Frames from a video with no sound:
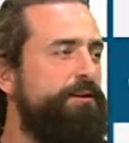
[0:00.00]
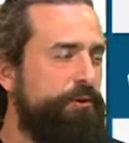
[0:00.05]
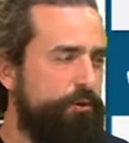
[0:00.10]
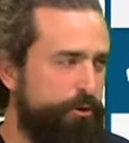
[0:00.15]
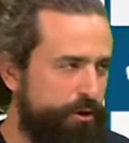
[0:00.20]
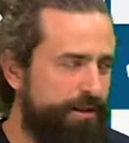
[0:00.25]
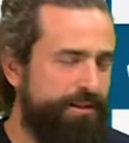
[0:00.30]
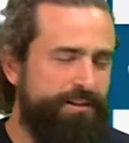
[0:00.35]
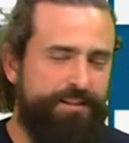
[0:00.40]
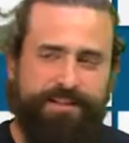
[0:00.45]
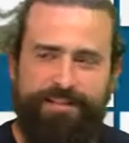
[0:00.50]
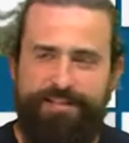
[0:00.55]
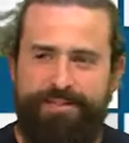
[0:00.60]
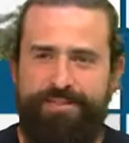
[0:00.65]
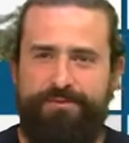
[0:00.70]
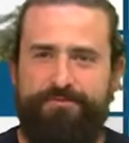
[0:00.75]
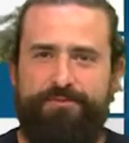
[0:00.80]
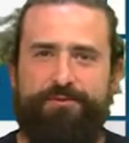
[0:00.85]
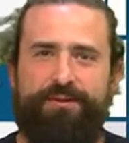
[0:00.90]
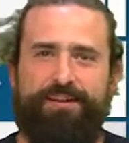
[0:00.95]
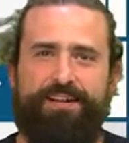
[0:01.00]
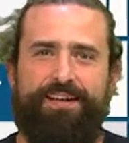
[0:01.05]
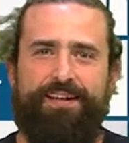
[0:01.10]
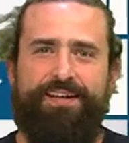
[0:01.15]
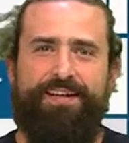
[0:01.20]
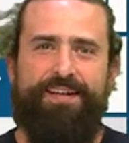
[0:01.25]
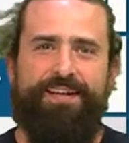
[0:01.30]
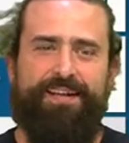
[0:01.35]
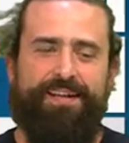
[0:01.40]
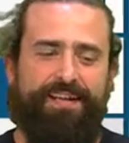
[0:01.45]
Correttissimo.
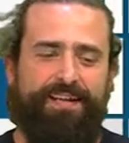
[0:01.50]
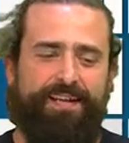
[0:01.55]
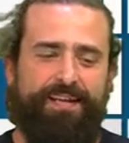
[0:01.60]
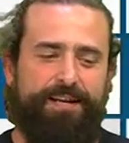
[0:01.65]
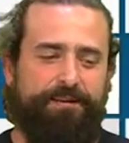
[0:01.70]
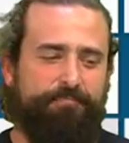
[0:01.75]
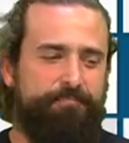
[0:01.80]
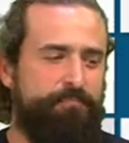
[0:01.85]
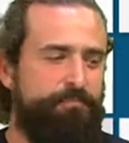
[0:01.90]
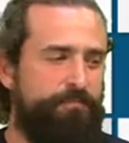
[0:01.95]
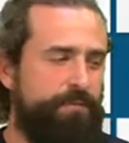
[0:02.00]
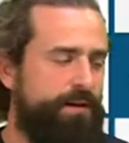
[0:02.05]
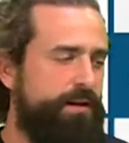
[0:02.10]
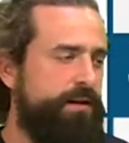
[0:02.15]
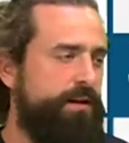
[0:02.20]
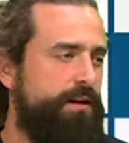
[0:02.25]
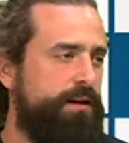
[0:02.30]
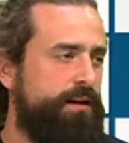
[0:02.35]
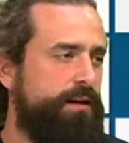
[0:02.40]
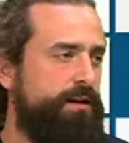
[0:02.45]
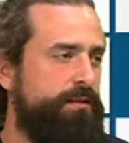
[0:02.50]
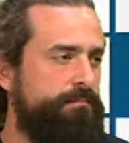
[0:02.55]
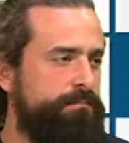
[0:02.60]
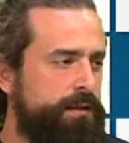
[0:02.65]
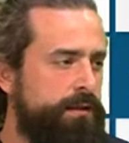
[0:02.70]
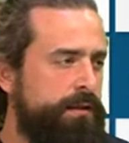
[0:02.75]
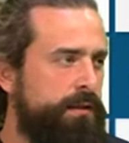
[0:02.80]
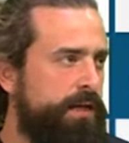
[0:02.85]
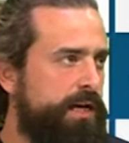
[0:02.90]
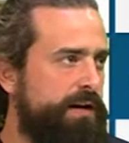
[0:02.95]
Eh, per, eh,
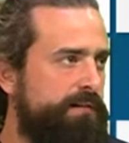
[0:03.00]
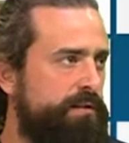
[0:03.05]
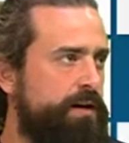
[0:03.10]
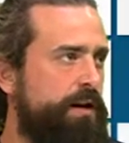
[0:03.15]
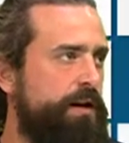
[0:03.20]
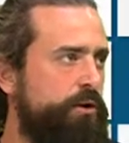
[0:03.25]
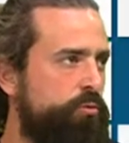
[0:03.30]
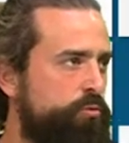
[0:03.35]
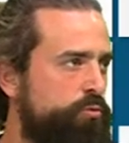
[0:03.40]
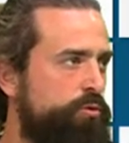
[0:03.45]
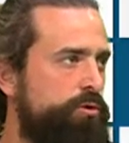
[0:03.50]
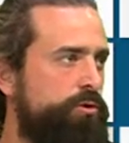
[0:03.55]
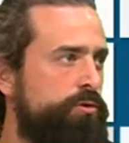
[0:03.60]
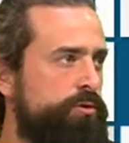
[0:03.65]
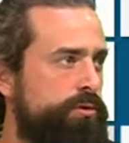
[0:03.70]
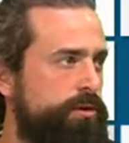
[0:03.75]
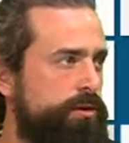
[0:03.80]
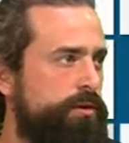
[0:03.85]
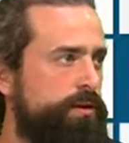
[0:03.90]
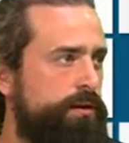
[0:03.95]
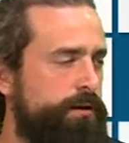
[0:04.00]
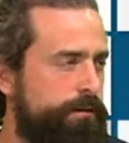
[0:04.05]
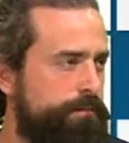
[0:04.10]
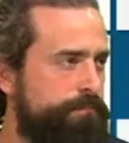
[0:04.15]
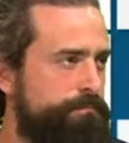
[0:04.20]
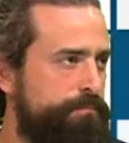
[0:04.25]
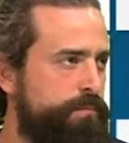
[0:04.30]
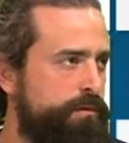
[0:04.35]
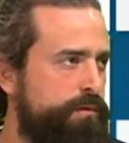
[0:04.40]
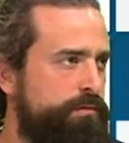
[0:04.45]
Cavalieri Union
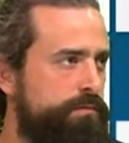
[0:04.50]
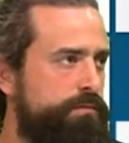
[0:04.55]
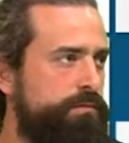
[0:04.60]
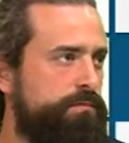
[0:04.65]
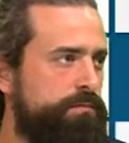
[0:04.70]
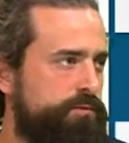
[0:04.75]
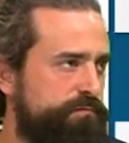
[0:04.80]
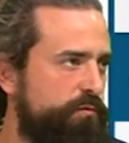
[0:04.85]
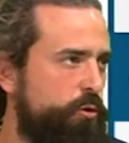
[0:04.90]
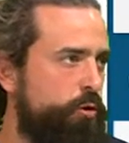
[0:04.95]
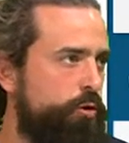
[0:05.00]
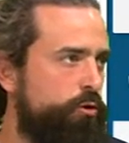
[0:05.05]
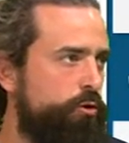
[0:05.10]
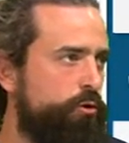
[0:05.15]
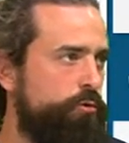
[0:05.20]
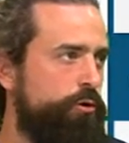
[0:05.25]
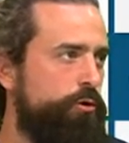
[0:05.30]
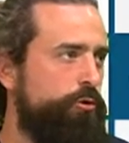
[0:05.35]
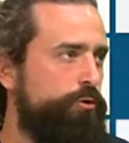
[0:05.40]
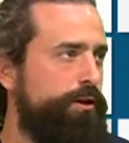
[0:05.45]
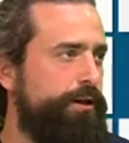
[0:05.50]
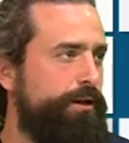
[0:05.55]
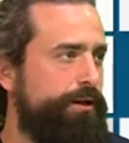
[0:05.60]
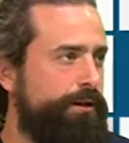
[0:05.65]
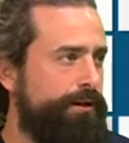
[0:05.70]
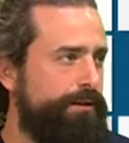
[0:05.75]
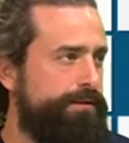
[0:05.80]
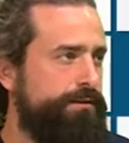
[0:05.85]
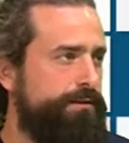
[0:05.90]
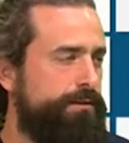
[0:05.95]
eh, svolgo il ruolo
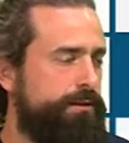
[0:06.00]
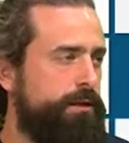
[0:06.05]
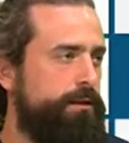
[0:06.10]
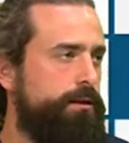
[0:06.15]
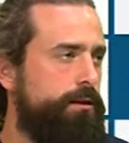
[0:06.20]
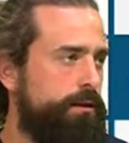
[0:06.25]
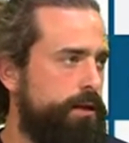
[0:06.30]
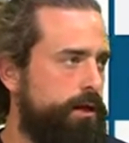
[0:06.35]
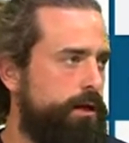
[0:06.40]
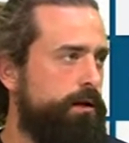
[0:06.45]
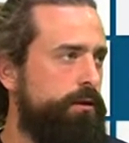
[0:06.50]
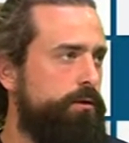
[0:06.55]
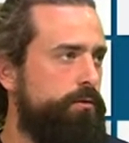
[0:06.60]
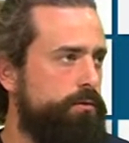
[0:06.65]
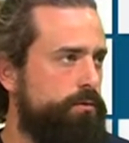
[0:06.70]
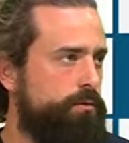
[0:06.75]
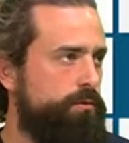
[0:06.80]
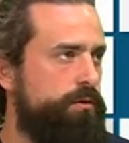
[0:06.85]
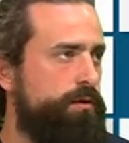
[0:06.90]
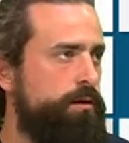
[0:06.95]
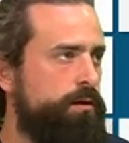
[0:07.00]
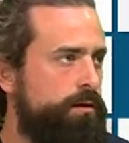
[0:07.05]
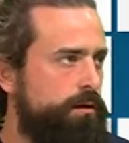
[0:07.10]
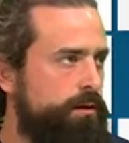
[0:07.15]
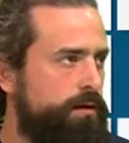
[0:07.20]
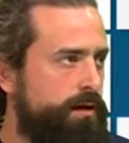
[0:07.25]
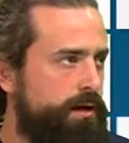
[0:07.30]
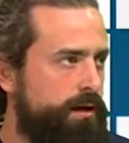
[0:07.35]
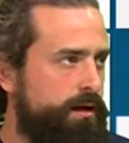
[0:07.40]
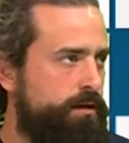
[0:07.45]
di assistente tecnico
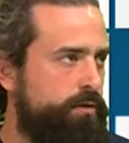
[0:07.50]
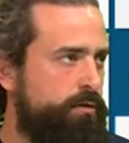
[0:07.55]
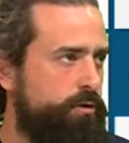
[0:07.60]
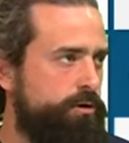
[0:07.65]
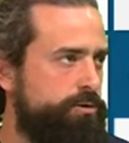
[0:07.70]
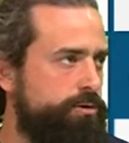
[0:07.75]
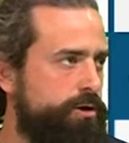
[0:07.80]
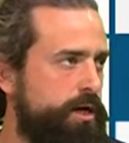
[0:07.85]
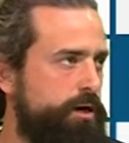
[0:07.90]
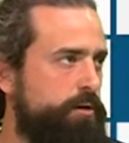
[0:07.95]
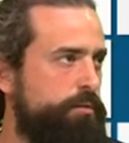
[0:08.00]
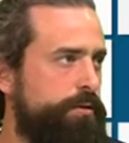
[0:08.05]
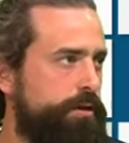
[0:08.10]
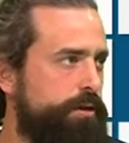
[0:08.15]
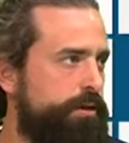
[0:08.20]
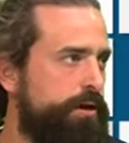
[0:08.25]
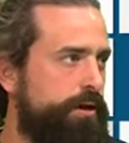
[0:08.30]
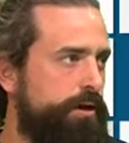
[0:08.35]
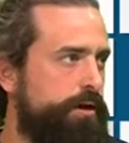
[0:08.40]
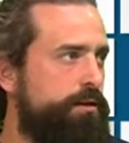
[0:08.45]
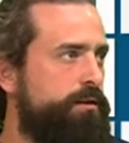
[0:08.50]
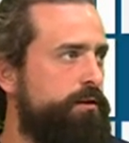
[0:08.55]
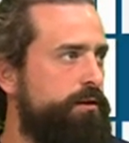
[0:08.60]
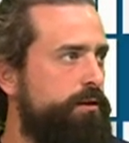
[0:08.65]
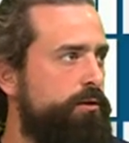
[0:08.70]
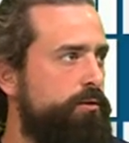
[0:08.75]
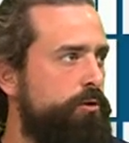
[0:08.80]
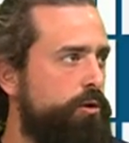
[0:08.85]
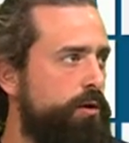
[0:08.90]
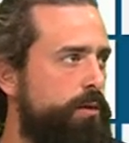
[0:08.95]
a coach Carlo Pratichetti,
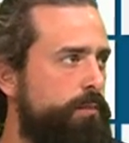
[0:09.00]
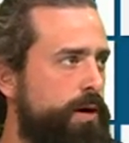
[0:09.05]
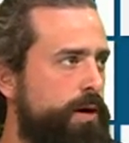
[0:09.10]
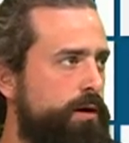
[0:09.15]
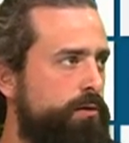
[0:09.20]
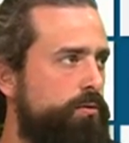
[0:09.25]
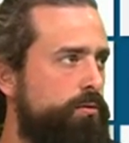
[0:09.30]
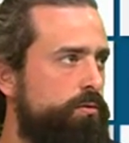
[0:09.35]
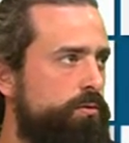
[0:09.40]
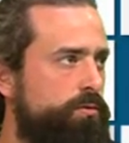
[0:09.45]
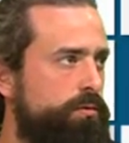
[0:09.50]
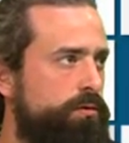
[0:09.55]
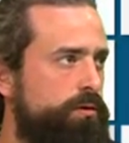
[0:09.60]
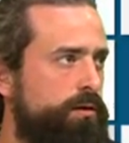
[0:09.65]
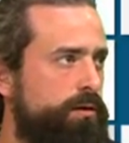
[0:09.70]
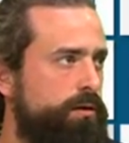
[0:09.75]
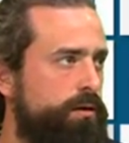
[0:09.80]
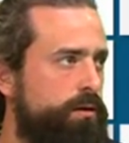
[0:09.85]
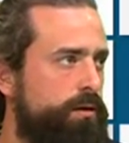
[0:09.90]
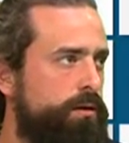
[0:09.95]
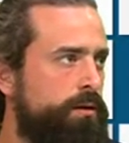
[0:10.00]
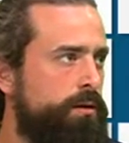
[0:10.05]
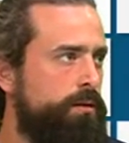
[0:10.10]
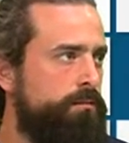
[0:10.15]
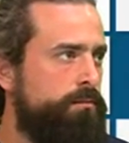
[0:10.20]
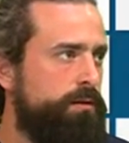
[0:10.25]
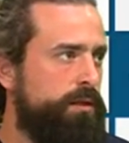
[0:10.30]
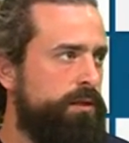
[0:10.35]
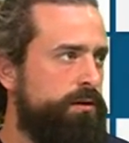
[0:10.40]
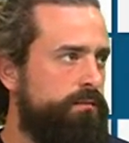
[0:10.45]
gli do una mano con eh,
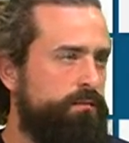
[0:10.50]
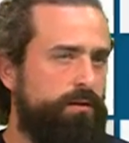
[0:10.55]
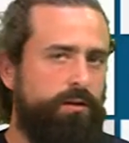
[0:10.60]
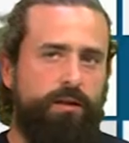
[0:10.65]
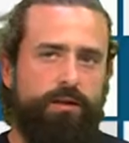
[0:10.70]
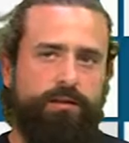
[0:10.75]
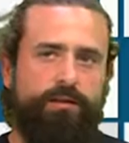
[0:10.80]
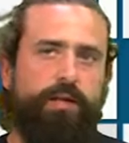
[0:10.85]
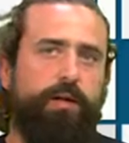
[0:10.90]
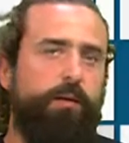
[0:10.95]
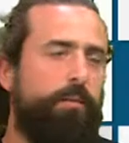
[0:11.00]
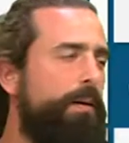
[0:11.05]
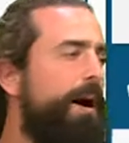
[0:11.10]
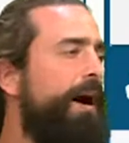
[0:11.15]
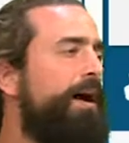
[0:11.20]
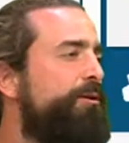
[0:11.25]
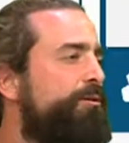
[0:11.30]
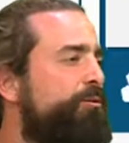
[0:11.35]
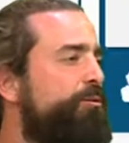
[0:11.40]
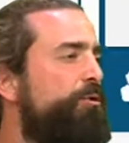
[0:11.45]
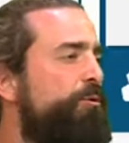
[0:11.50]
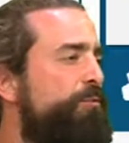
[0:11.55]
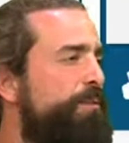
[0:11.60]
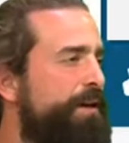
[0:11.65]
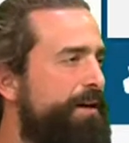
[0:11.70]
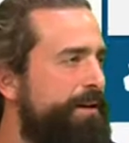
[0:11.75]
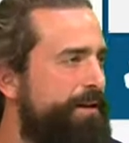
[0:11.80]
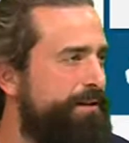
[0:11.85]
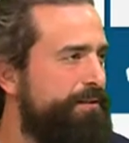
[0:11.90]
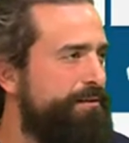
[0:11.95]
un'attività di reparto,
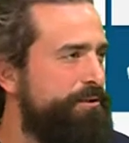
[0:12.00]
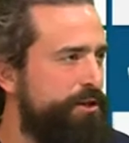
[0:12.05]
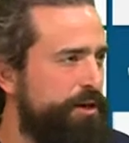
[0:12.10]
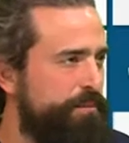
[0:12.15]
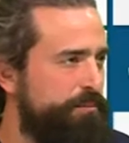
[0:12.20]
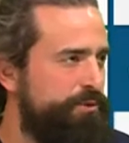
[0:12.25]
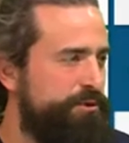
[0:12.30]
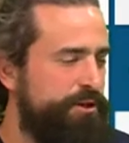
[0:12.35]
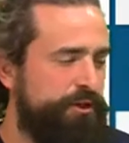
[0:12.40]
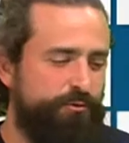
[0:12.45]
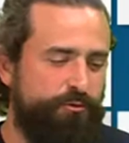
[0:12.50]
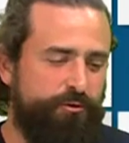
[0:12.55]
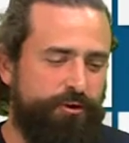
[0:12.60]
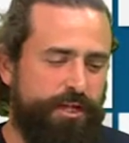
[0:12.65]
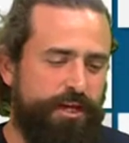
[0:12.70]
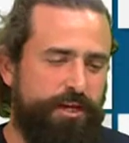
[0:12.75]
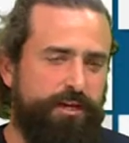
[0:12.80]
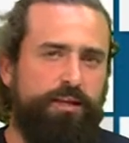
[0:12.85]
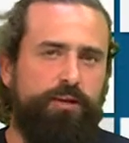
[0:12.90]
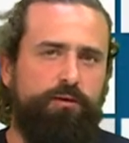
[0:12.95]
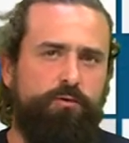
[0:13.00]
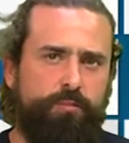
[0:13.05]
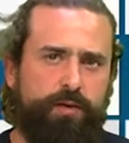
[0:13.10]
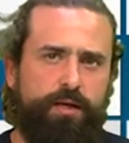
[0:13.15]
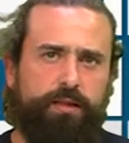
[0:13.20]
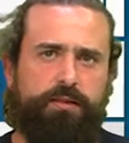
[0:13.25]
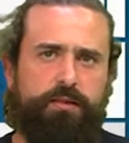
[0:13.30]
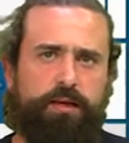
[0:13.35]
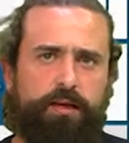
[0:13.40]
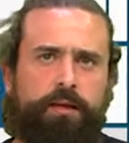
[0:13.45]
come diciamo in gergo tecnico,
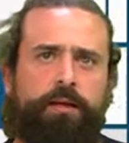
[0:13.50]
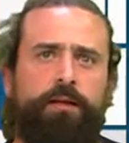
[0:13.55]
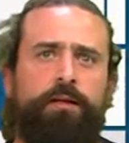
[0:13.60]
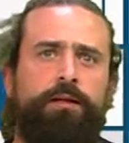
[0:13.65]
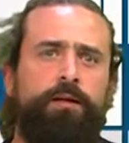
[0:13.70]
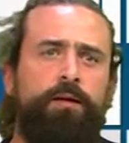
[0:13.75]
mentre...